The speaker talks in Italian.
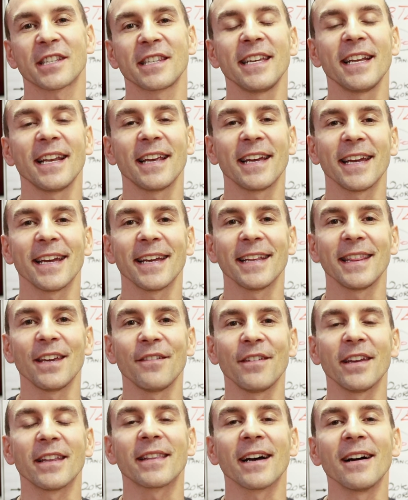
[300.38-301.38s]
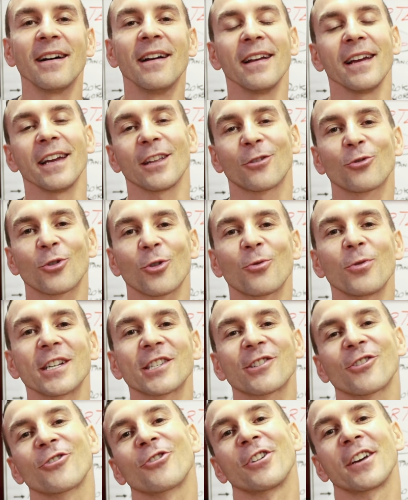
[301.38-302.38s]
stile di vita e tutto
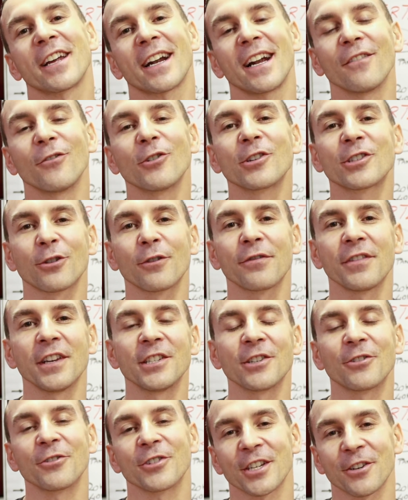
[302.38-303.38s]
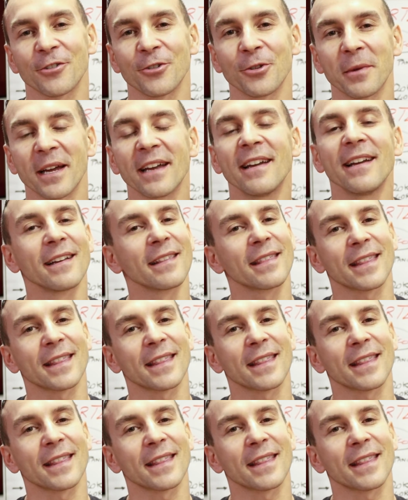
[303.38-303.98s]
questo donerà al vostro fisico, secondo me,